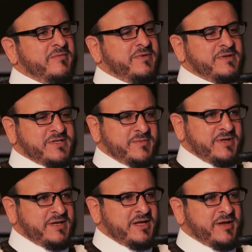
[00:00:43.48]
في
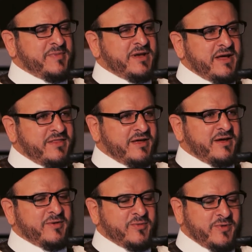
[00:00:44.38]
سبيل الله من
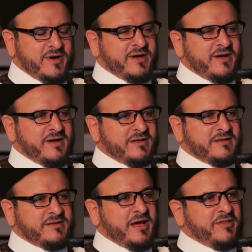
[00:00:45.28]
أذى
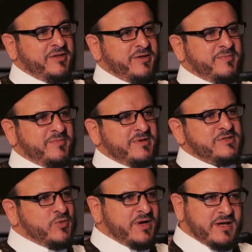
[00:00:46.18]
وتعذيب
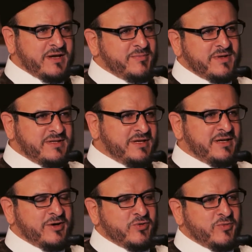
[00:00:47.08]
سواء كان
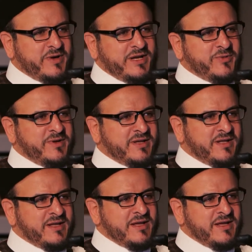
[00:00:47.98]
ماديا أو معنويا